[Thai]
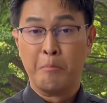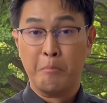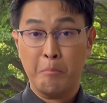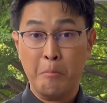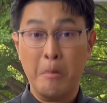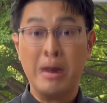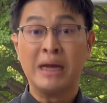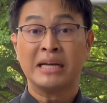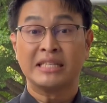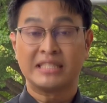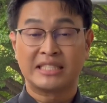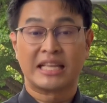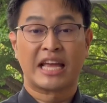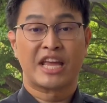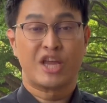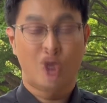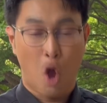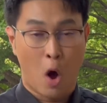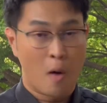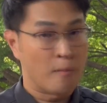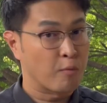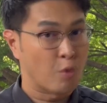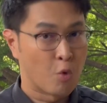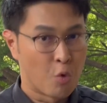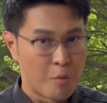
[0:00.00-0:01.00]
มึงจะยอ
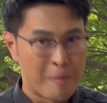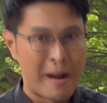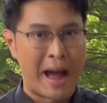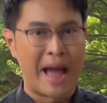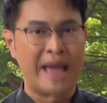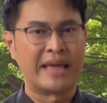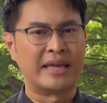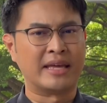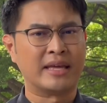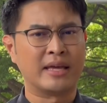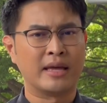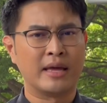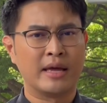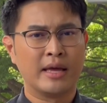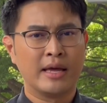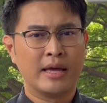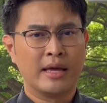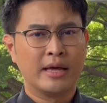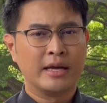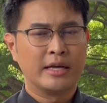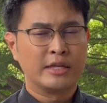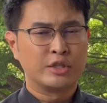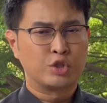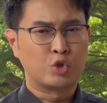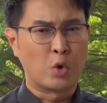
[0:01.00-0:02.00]
มกูไหม
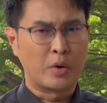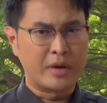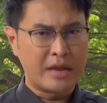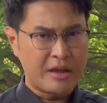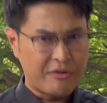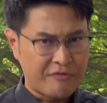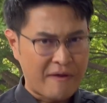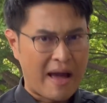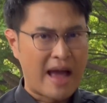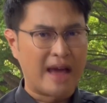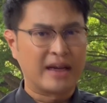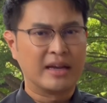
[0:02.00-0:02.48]
ส่วนอีกฝั่ง